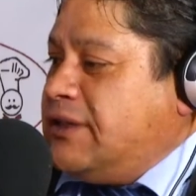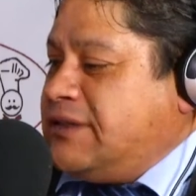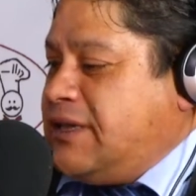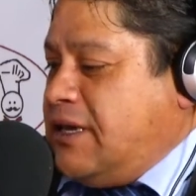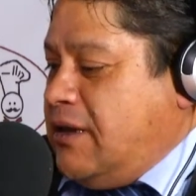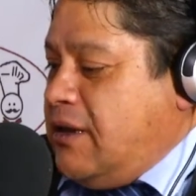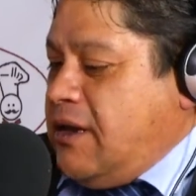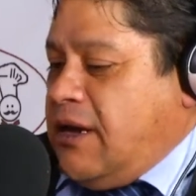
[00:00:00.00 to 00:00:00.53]
que
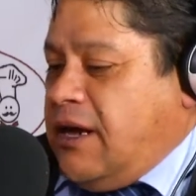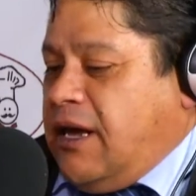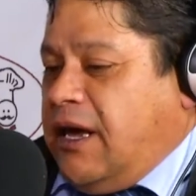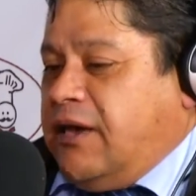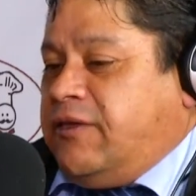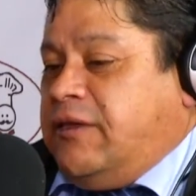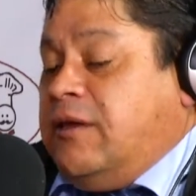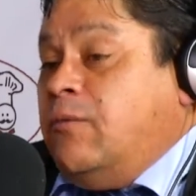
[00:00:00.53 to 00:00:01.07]
ustedes se
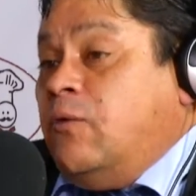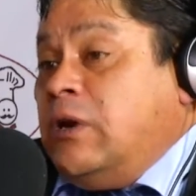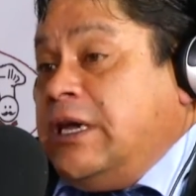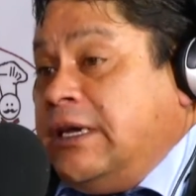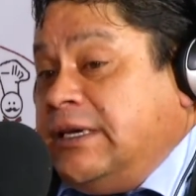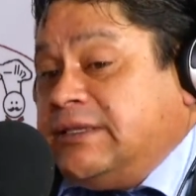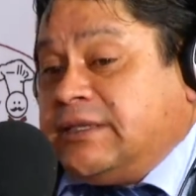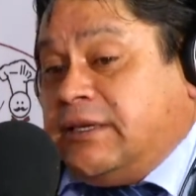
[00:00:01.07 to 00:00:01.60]

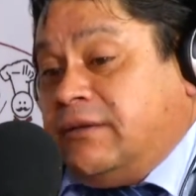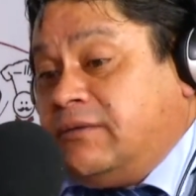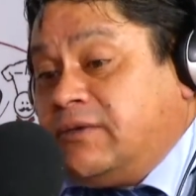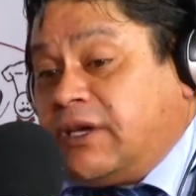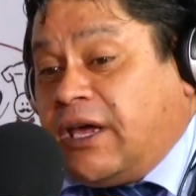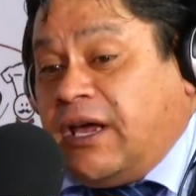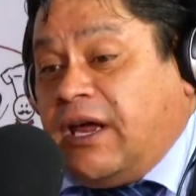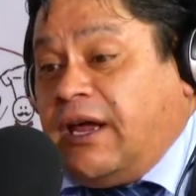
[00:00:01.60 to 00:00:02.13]

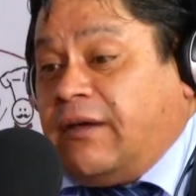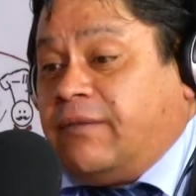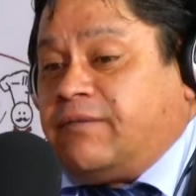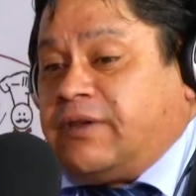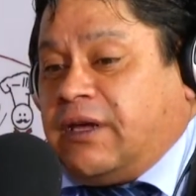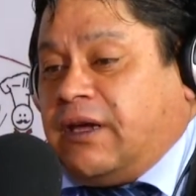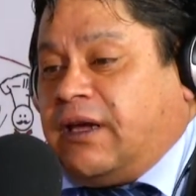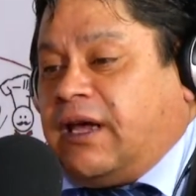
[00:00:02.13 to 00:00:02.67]
estimulicen, que,
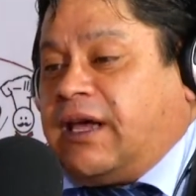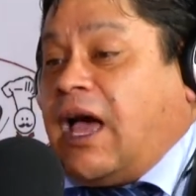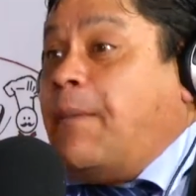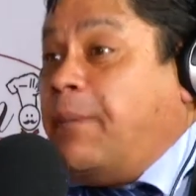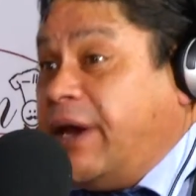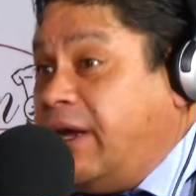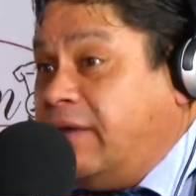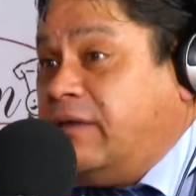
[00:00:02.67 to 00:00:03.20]

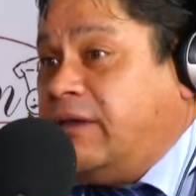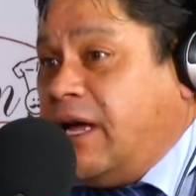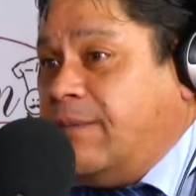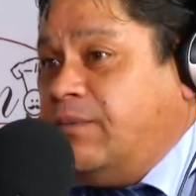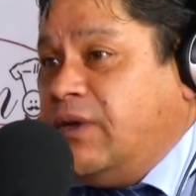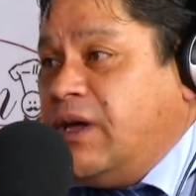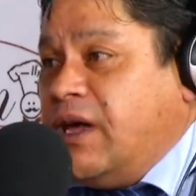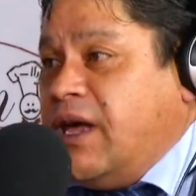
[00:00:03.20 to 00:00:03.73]

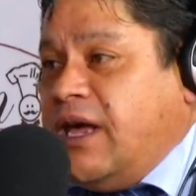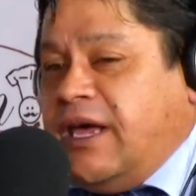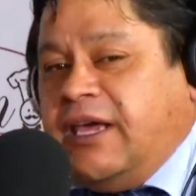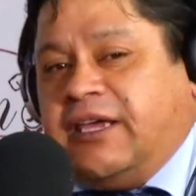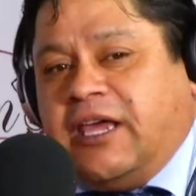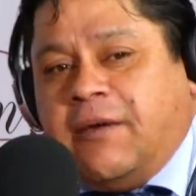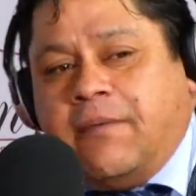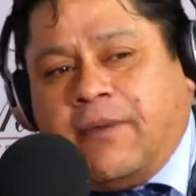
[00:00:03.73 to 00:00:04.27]
aprendan
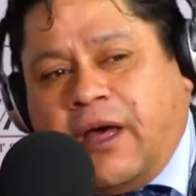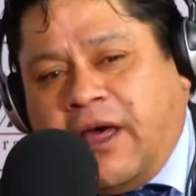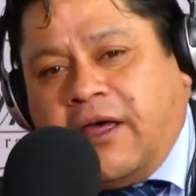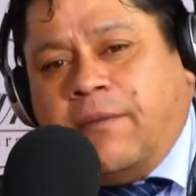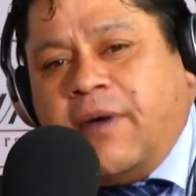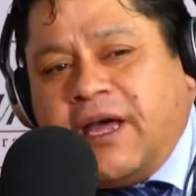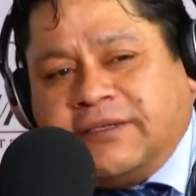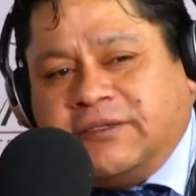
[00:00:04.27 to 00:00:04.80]
y que
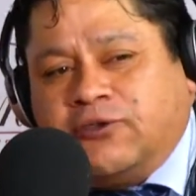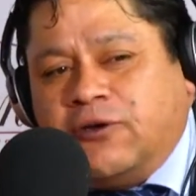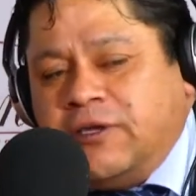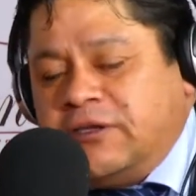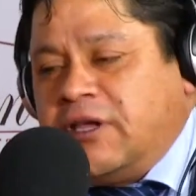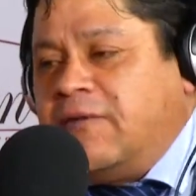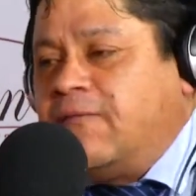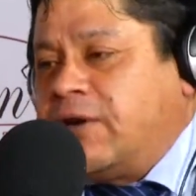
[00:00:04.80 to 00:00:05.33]

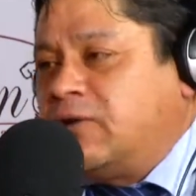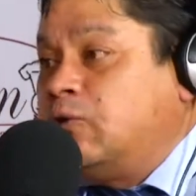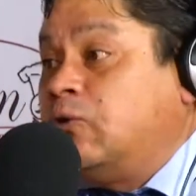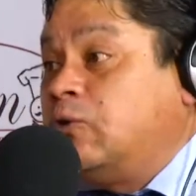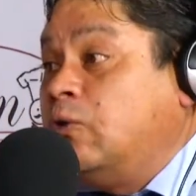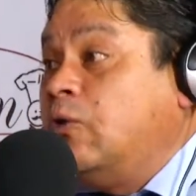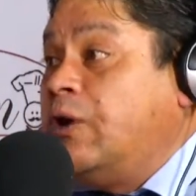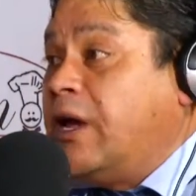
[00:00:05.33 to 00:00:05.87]
además toda esta
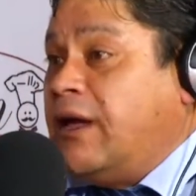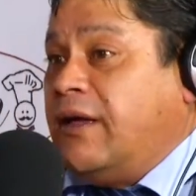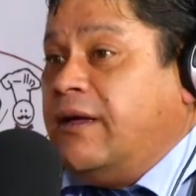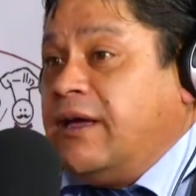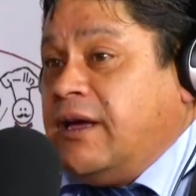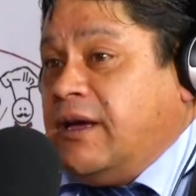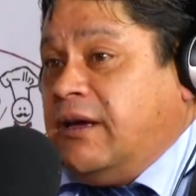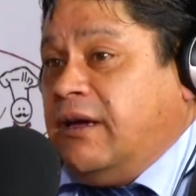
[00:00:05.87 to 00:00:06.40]

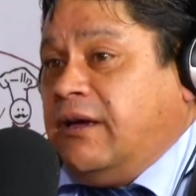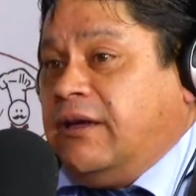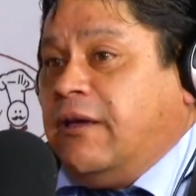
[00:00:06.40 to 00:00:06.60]
infraestructura